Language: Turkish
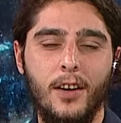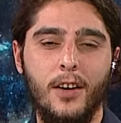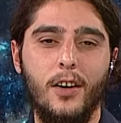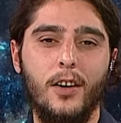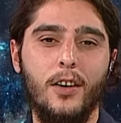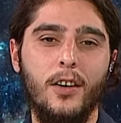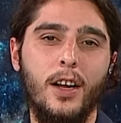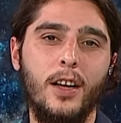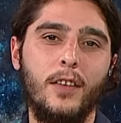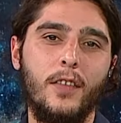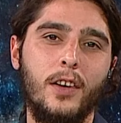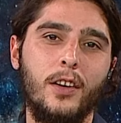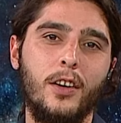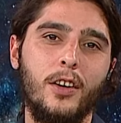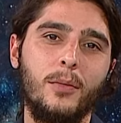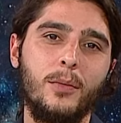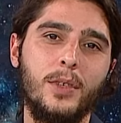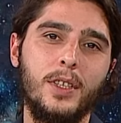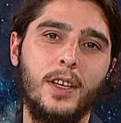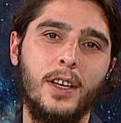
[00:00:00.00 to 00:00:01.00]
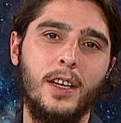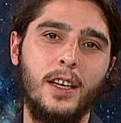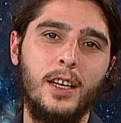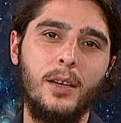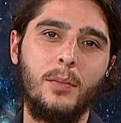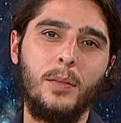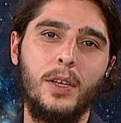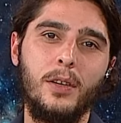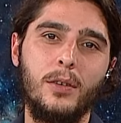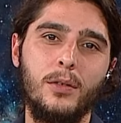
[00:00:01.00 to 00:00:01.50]
Örnek veriyorum işte
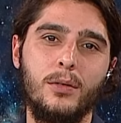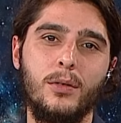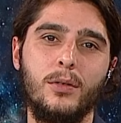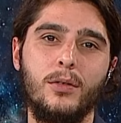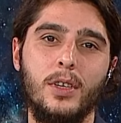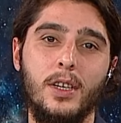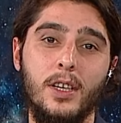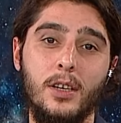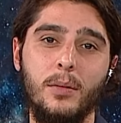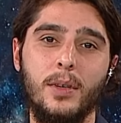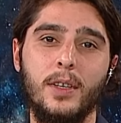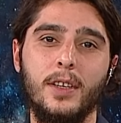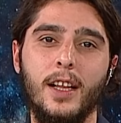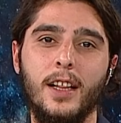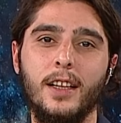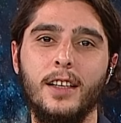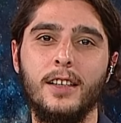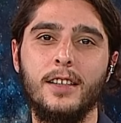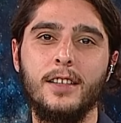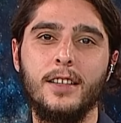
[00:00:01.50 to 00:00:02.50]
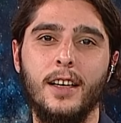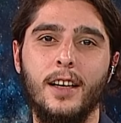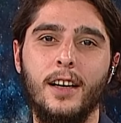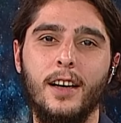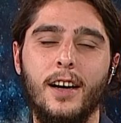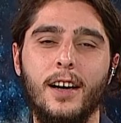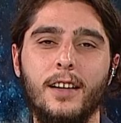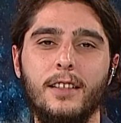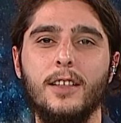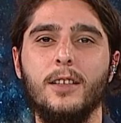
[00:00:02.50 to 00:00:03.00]
iyi bir yüzücü, iyi bir dalgıçsa
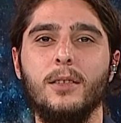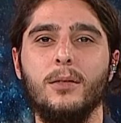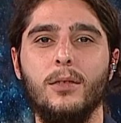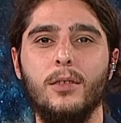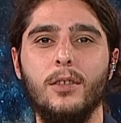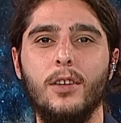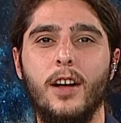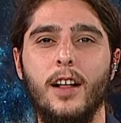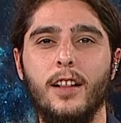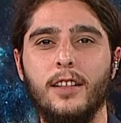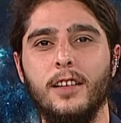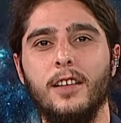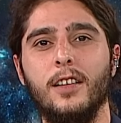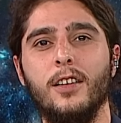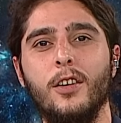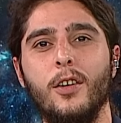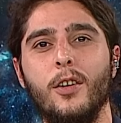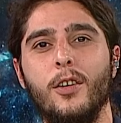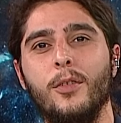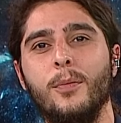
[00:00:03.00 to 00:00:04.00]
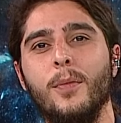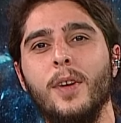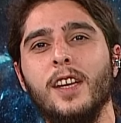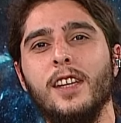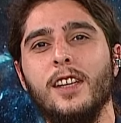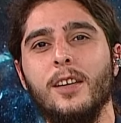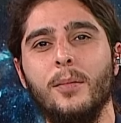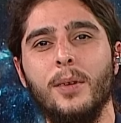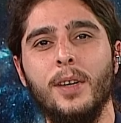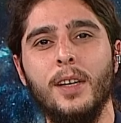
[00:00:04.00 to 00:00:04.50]
artık suyun altını
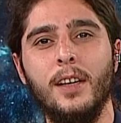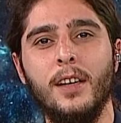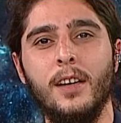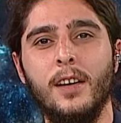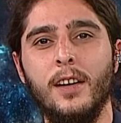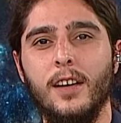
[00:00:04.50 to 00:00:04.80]
görmek gibi